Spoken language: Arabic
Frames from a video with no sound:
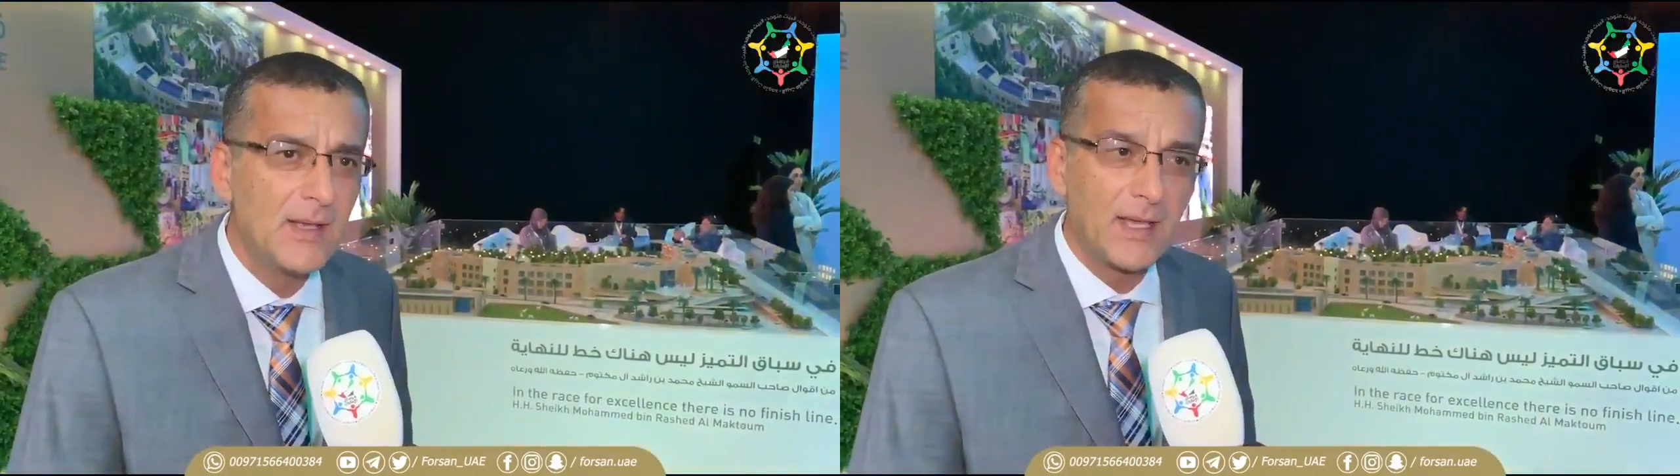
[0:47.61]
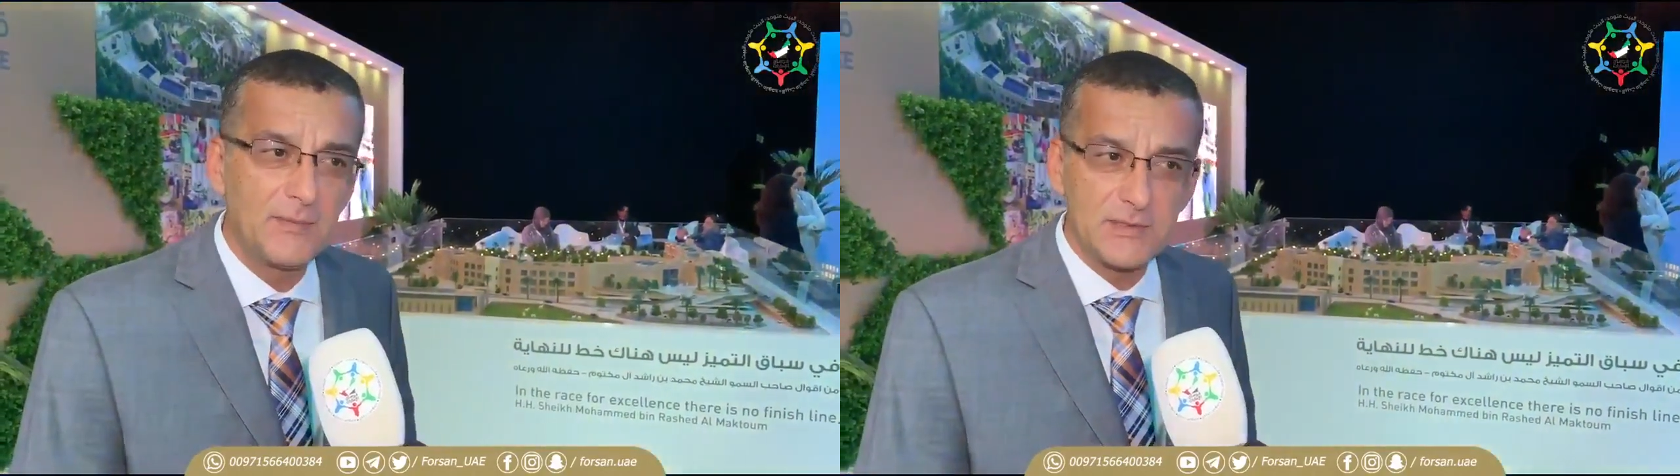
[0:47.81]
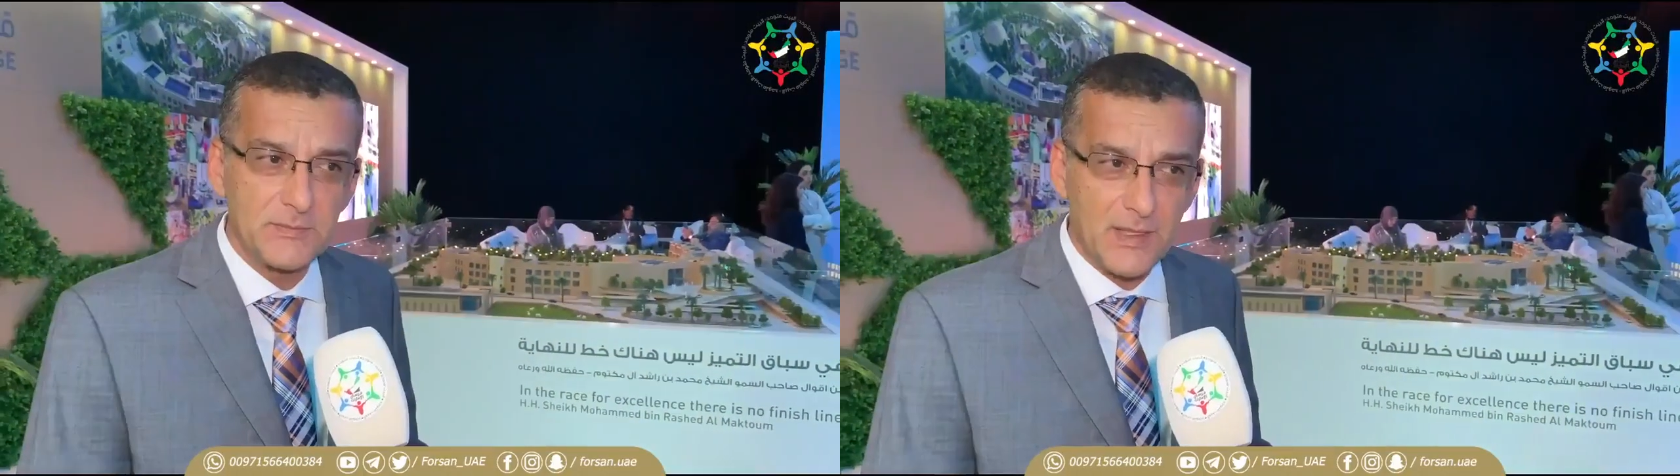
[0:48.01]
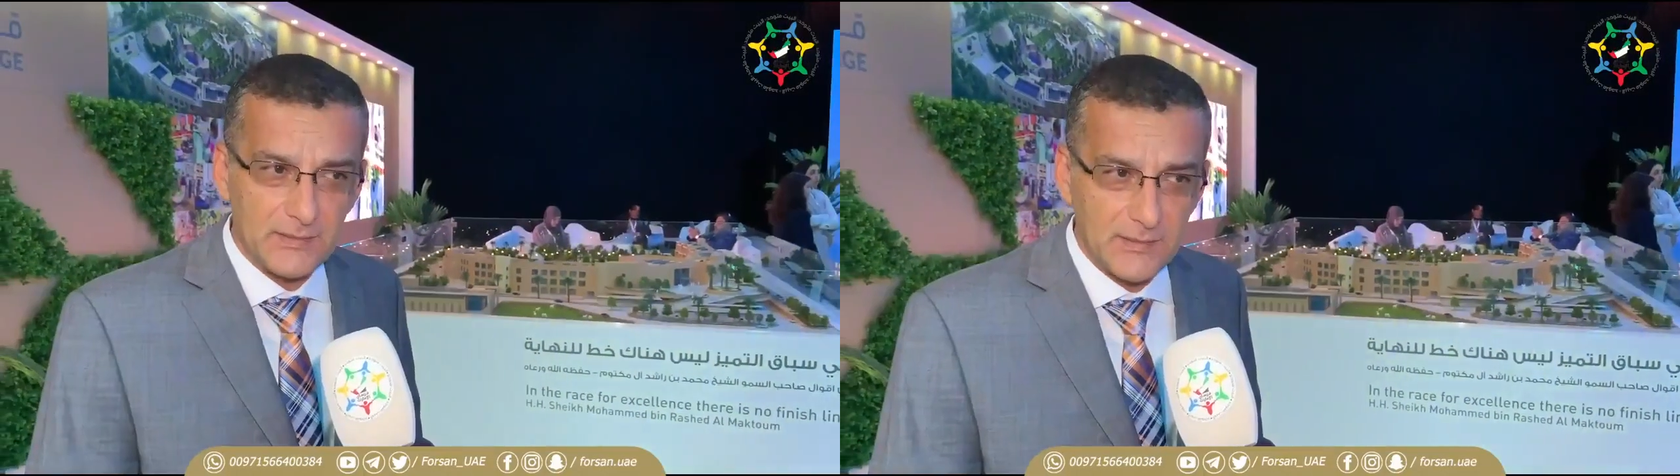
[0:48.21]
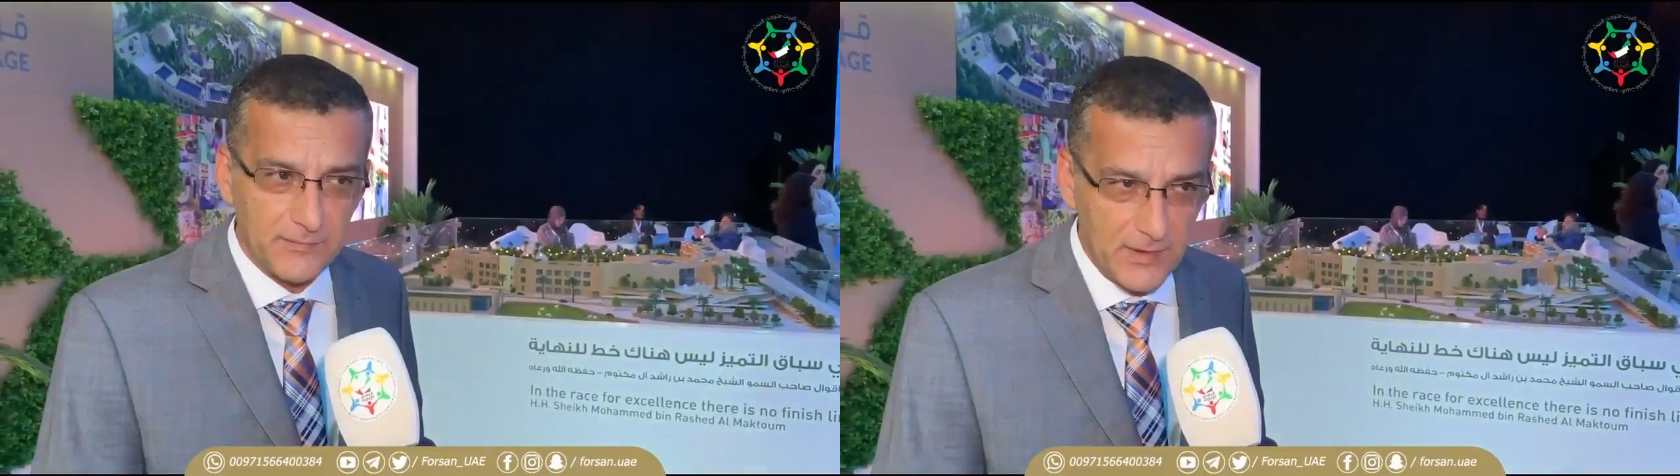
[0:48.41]
500
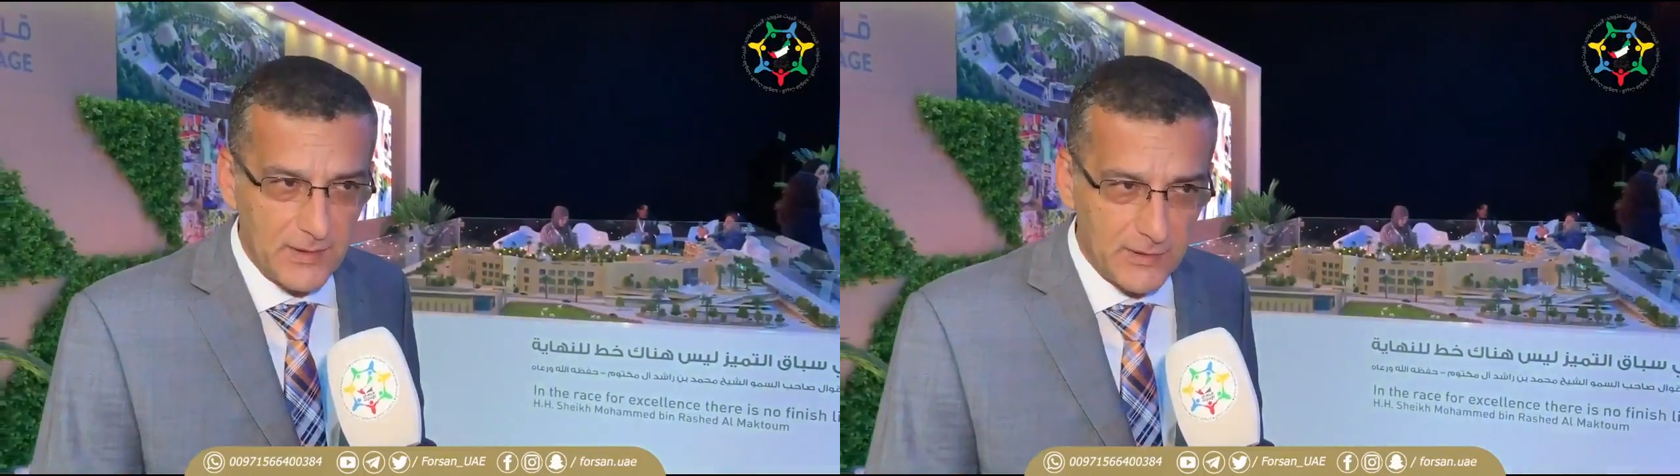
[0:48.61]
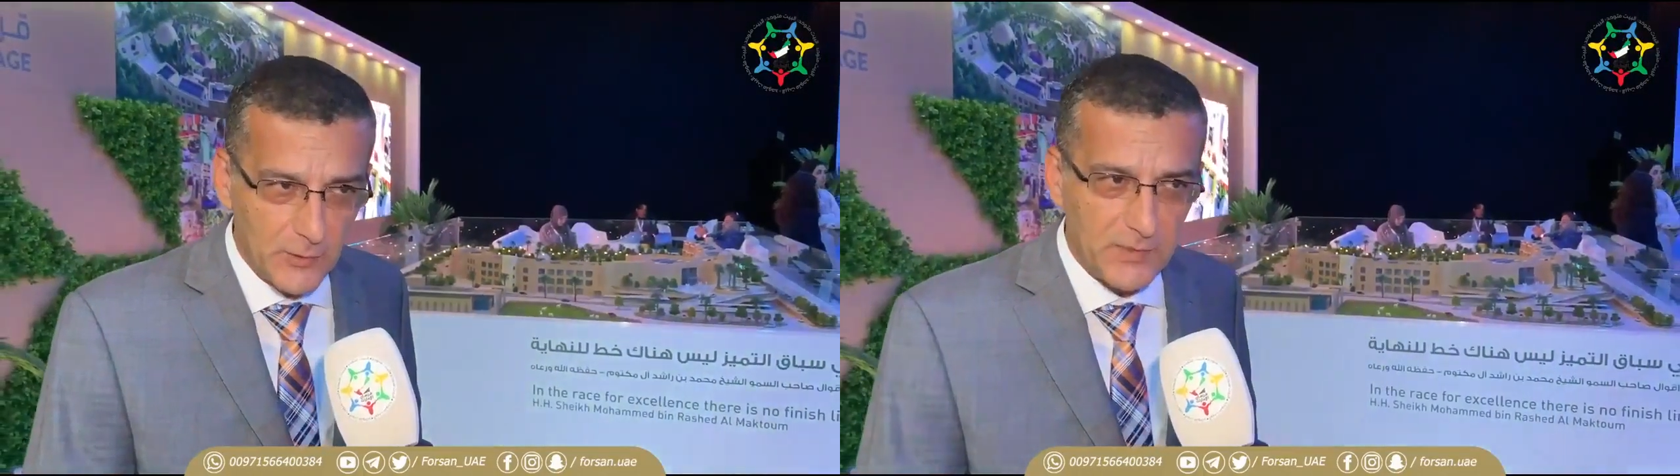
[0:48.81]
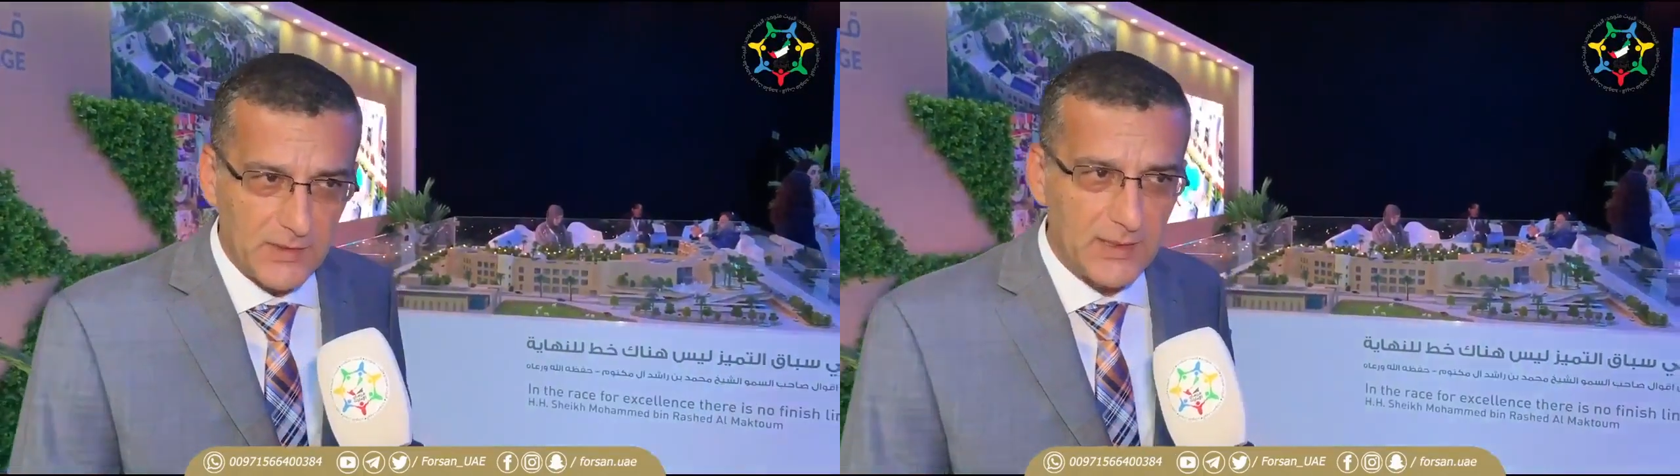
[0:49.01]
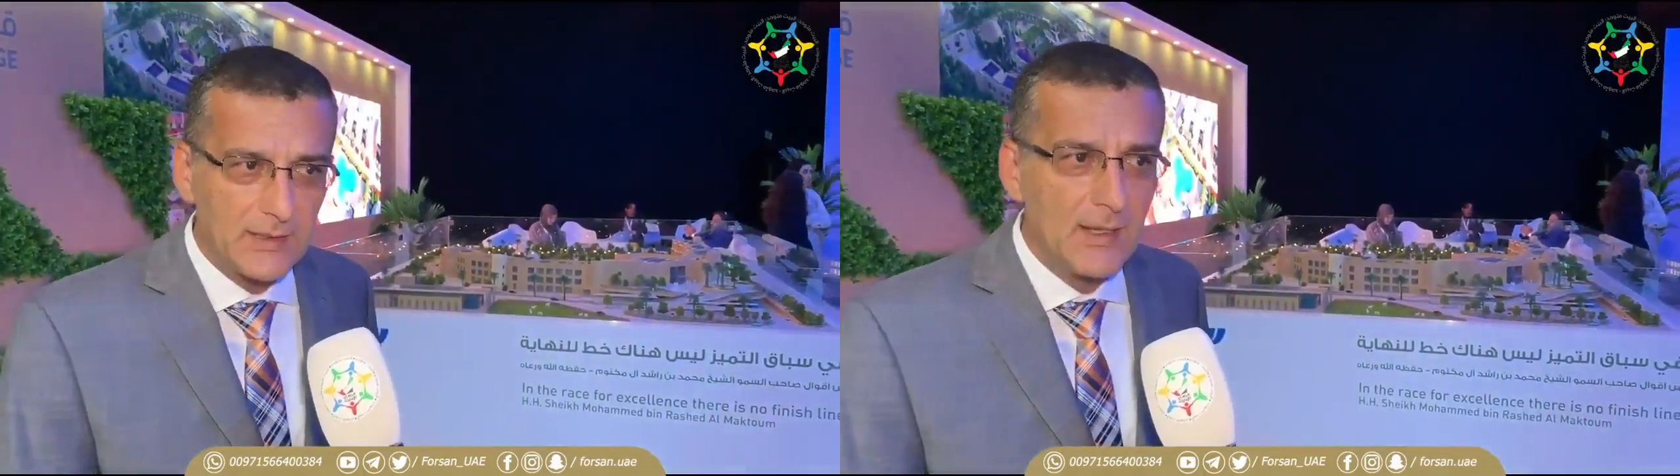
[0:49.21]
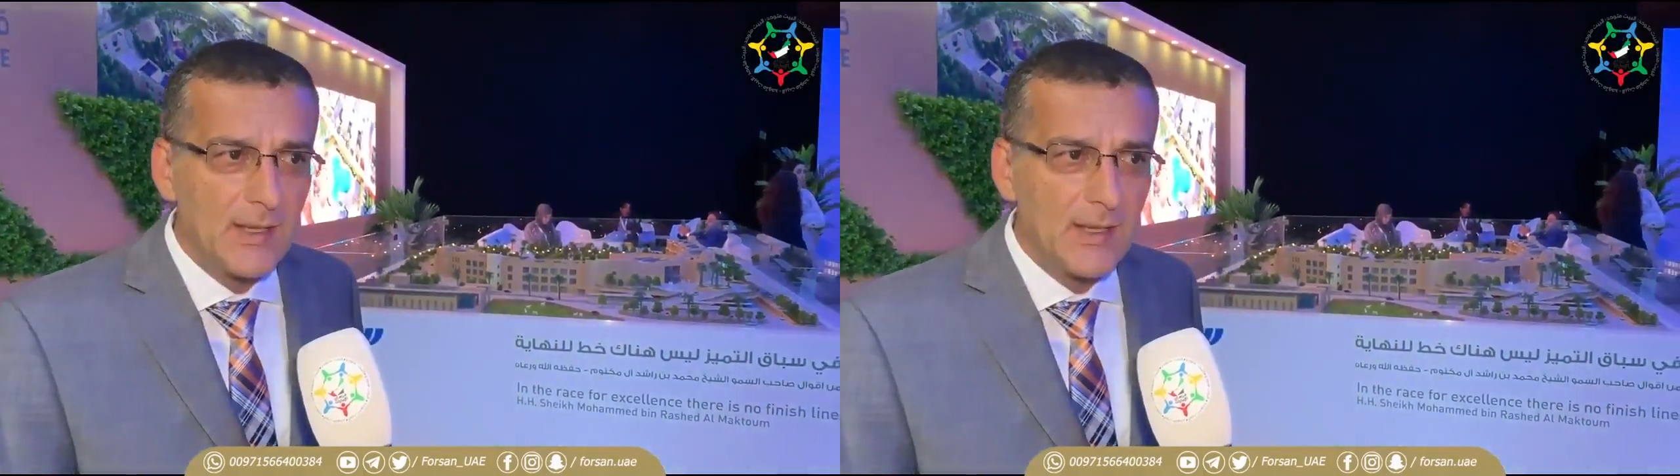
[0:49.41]
طفل يوميا